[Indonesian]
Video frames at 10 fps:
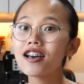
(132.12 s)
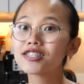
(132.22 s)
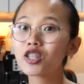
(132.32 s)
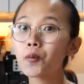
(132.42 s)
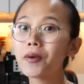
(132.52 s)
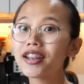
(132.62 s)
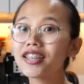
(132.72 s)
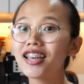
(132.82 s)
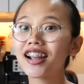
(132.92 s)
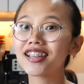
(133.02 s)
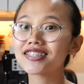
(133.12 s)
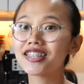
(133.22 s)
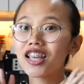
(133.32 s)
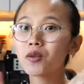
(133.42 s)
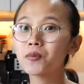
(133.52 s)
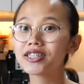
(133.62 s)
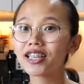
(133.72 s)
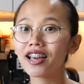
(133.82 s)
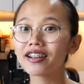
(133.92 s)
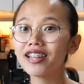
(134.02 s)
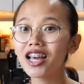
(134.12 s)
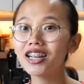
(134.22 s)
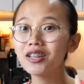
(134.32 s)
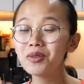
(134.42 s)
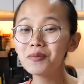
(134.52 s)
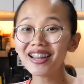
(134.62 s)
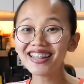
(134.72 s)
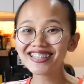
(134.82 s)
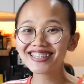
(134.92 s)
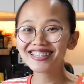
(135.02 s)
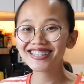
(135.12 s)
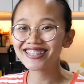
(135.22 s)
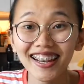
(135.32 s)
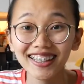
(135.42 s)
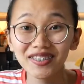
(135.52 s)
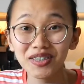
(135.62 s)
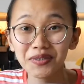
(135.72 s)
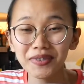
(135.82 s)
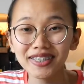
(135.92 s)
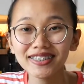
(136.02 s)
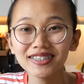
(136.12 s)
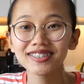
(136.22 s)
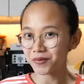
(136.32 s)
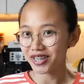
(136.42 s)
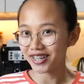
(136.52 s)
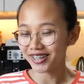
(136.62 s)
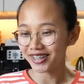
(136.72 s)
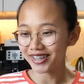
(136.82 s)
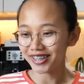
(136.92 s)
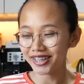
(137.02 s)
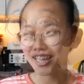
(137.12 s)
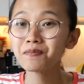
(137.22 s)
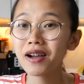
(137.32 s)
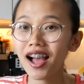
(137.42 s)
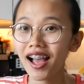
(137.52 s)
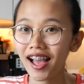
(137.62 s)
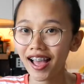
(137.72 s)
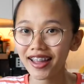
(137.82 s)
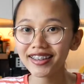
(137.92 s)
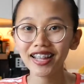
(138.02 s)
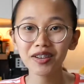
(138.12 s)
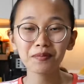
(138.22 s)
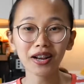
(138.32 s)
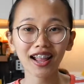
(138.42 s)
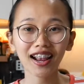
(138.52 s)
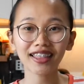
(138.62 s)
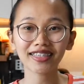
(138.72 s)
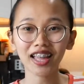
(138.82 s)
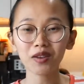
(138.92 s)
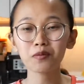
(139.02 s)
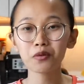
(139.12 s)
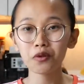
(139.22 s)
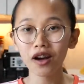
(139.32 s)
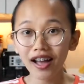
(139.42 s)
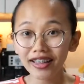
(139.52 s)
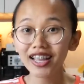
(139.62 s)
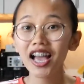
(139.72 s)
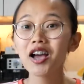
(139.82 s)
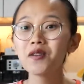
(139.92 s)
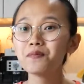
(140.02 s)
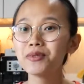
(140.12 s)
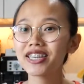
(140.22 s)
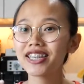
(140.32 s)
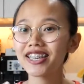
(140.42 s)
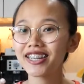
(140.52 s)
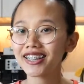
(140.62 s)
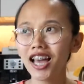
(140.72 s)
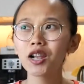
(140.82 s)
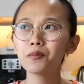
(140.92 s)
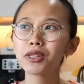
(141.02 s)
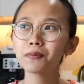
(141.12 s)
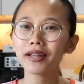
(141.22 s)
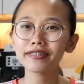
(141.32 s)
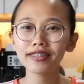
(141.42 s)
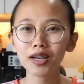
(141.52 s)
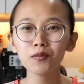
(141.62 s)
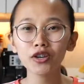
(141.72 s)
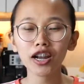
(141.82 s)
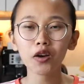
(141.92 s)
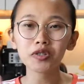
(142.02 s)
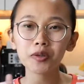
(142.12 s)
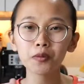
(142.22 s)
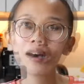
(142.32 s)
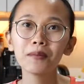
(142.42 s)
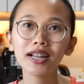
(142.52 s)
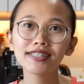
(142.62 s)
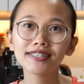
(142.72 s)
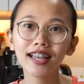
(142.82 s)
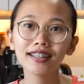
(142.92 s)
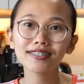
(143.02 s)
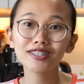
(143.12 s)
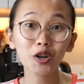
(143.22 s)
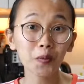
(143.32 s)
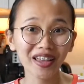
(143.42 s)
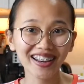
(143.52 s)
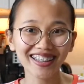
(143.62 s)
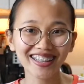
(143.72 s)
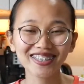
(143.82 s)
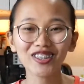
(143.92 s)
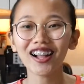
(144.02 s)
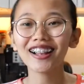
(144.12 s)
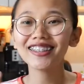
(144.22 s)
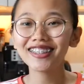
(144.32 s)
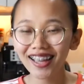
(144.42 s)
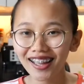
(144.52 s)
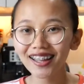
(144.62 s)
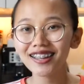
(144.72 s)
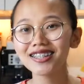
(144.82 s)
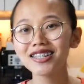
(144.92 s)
strawberry rasanya lebih segar dan lebih manis. Nah teman-teman, ini bahan dan peralatan buat bikin lebih tepatnya mungkin aku sebut manisan strawberry. soalnya